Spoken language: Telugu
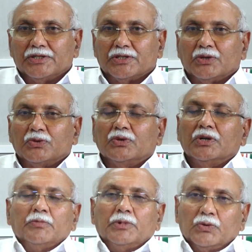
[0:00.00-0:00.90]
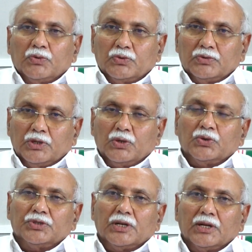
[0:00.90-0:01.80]
చేశారు మేము
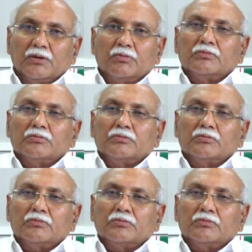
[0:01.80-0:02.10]
నెల్లూరు జిల్లా